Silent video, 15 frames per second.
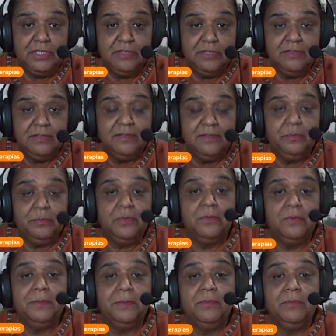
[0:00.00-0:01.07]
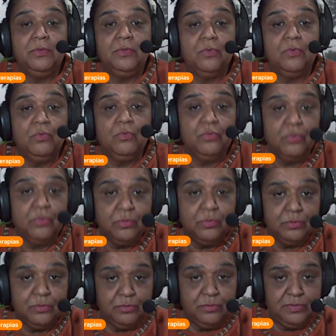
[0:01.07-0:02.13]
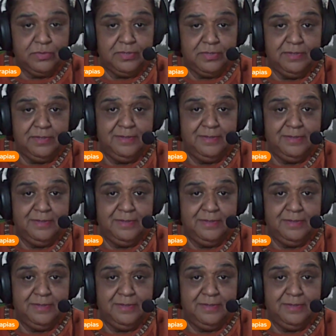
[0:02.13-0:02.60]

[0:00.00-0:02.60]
a gente se preocupa muito com os outros.